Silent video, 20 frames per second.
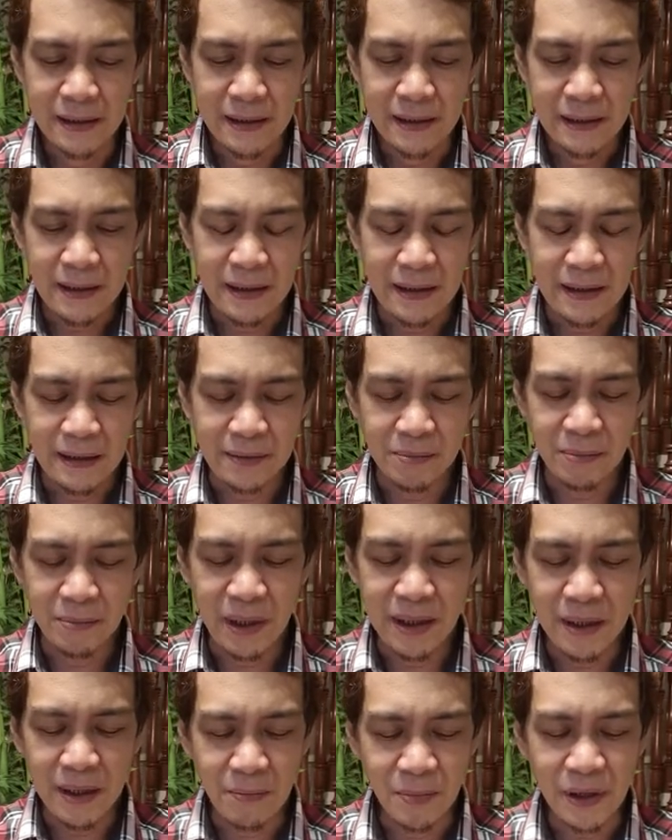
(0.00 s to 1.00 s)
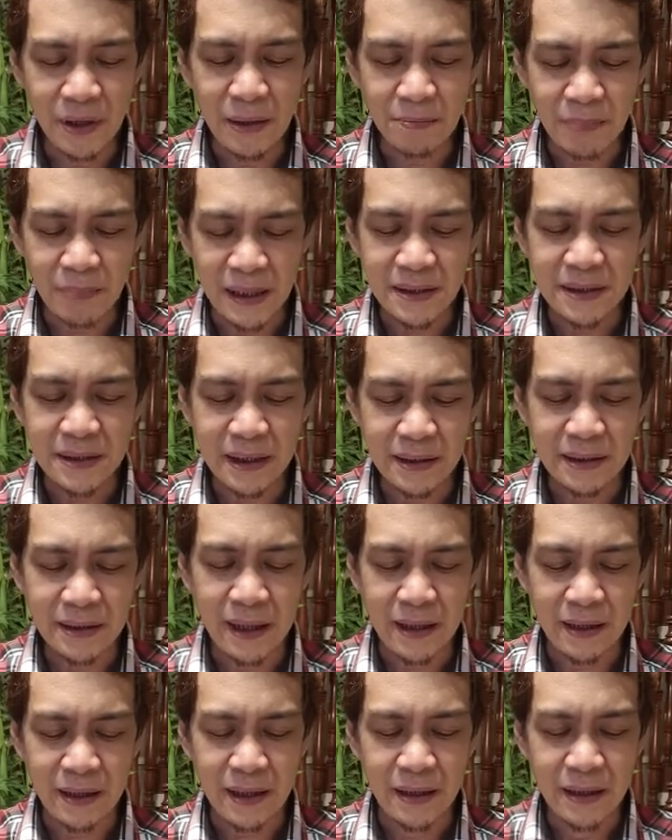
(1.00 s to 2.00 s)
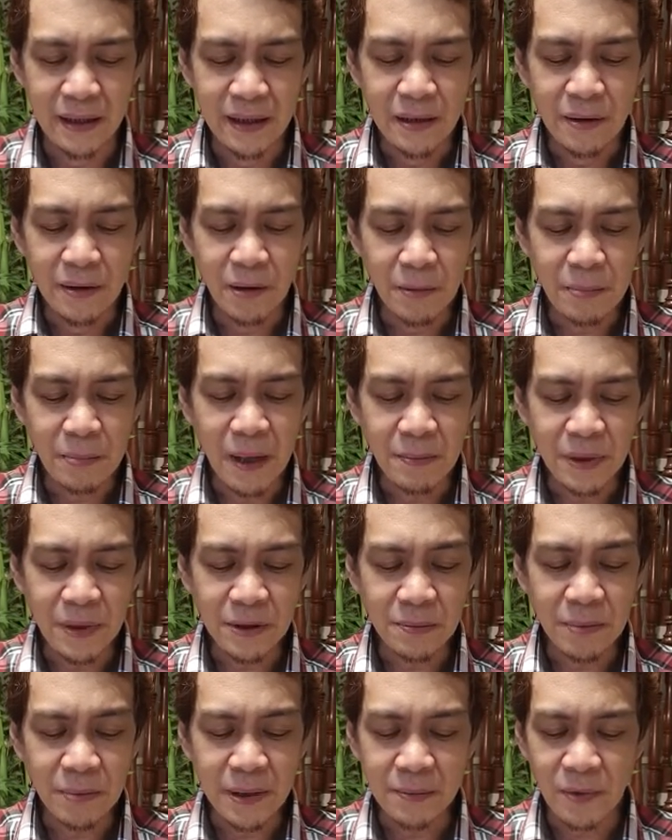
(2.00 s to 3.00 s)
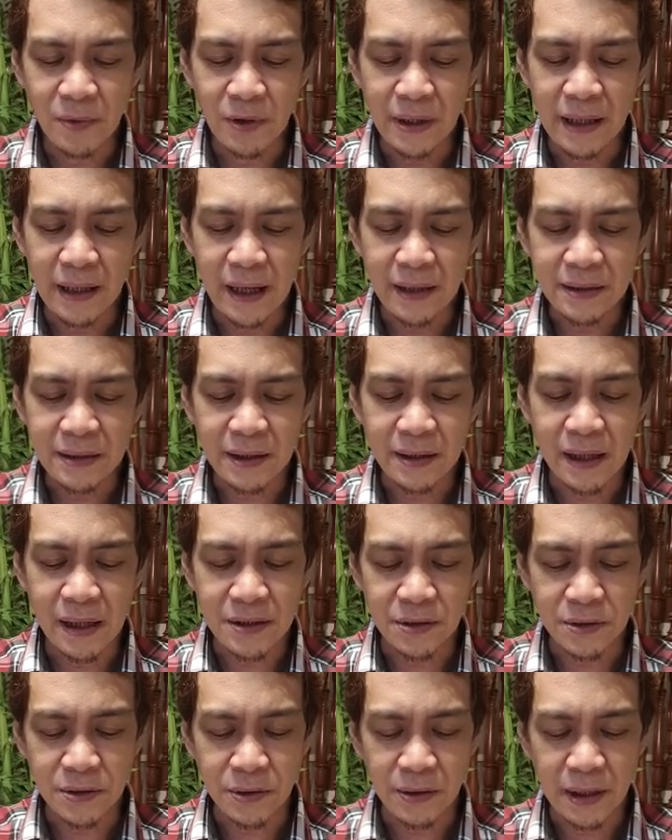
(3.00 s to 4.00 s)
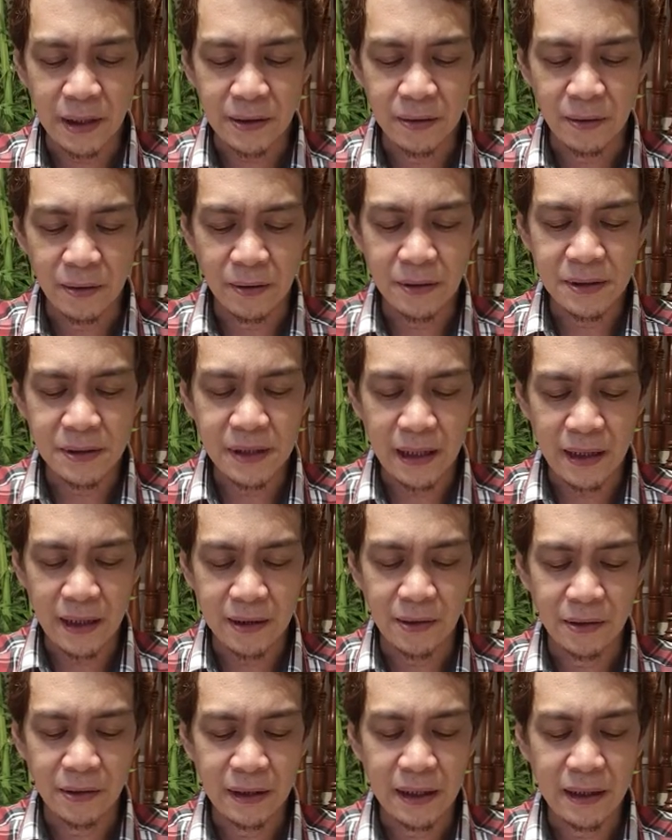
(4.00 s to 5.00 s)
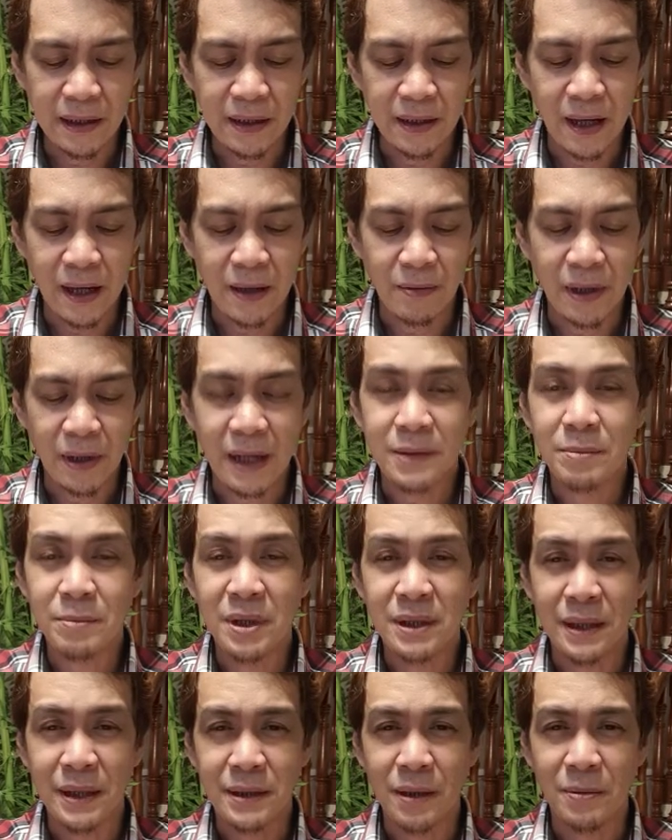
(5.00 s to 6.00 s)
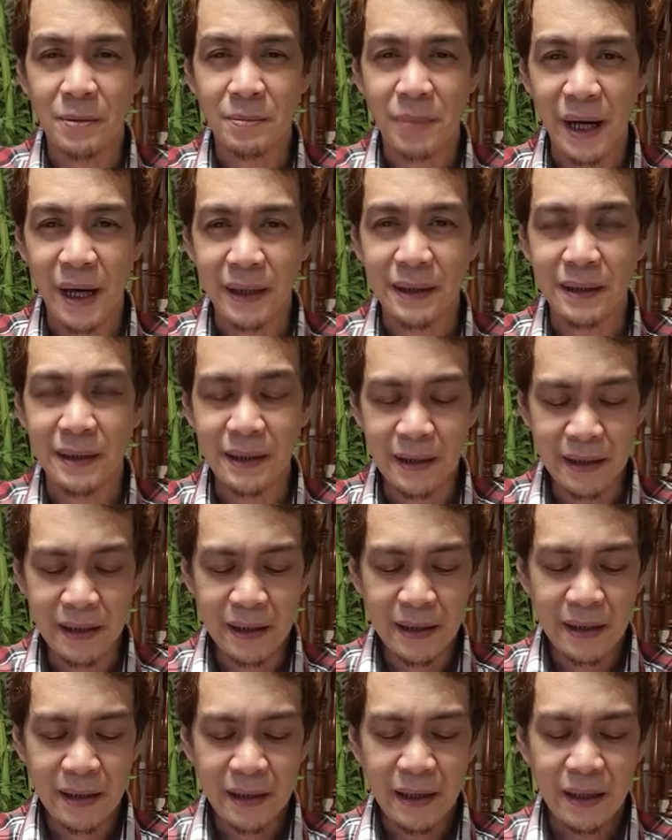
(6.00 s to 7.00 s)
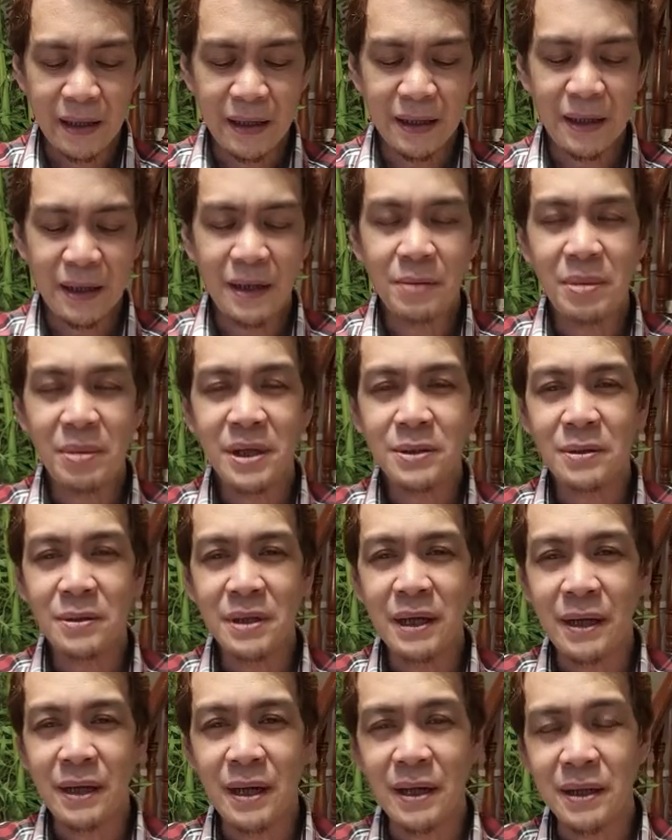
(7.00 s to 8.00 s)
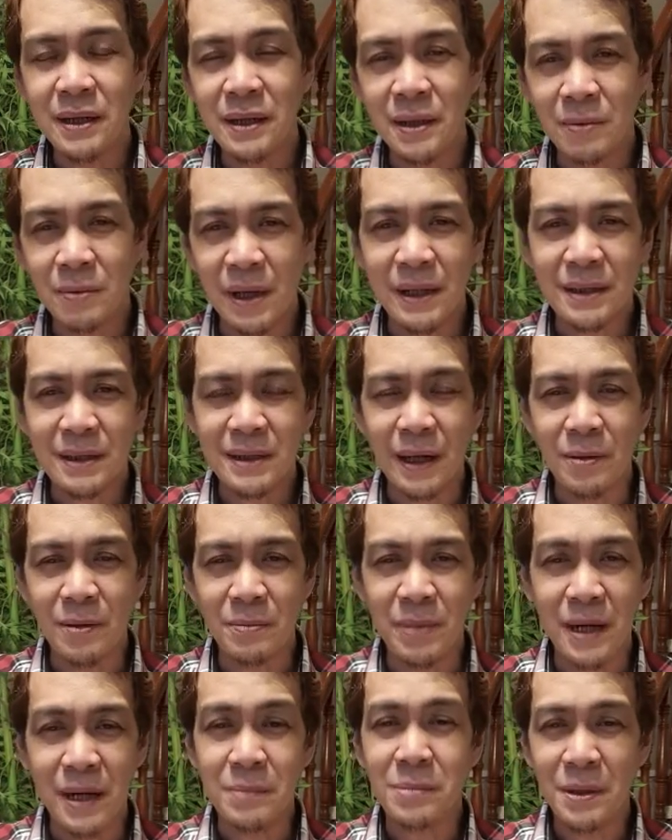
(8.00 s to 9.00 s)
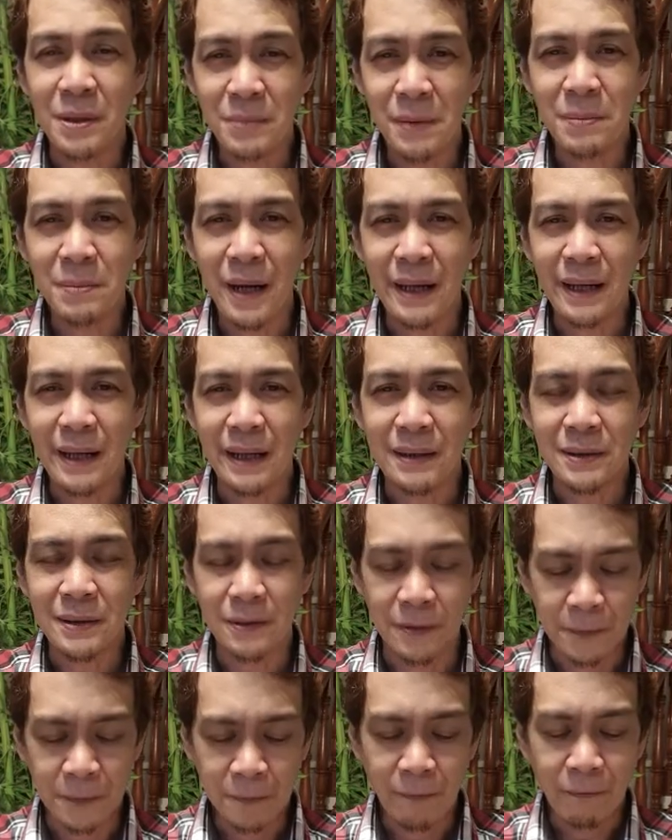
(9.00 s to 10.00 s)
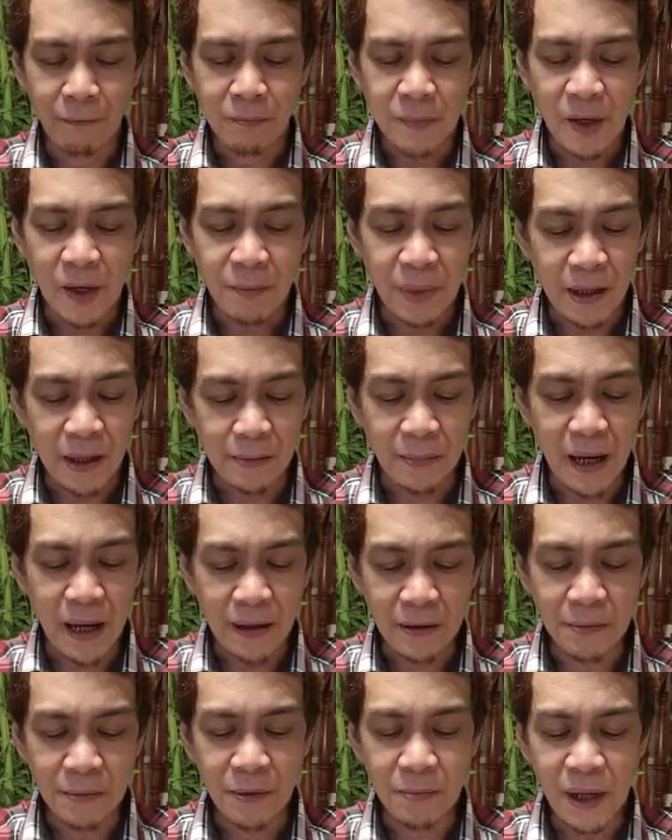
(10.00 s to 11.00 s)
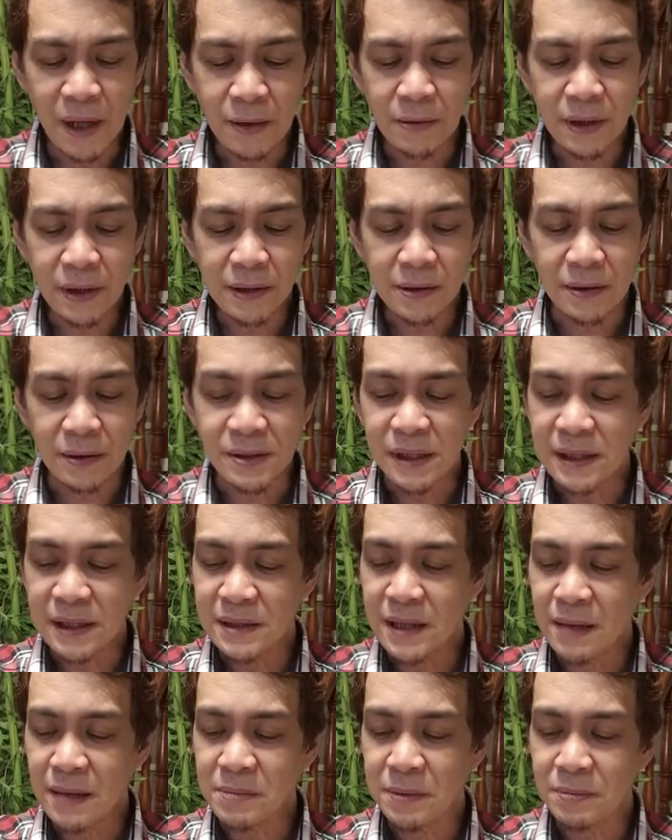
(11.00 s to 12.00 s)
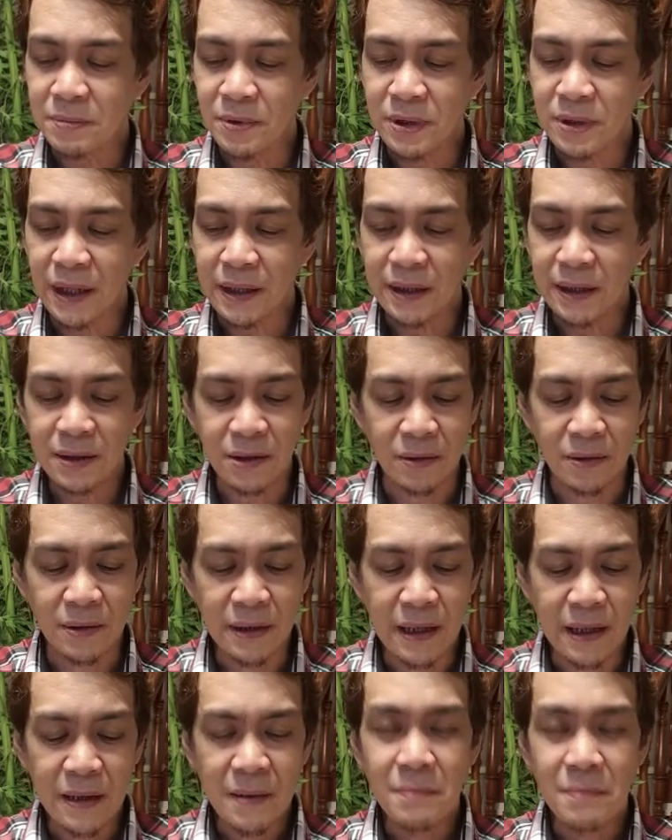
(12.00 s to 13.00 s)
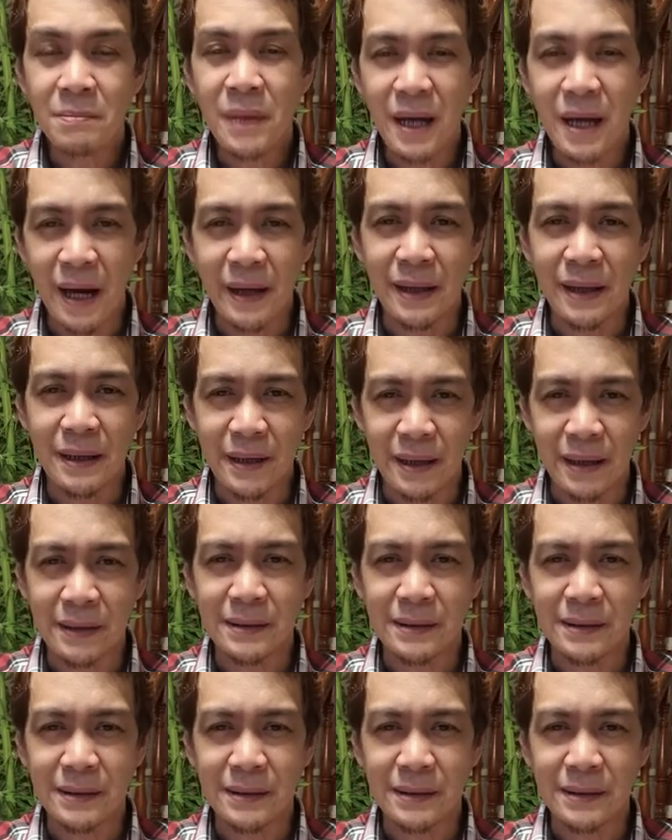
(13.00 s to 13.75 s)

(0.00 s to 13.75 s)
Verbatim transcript: Uh, bigyan mo ng pansin talaga upang matupad mo ang lahat ng nasusulat doon sa gayon giginhawa ka at magtatagumpay. Eh, ano ba itong kaginhawaan at tagumpay? Pagpapala ito. Pero bago mo makuha ito, ang sinasabi po niya rito, mag-aral ka.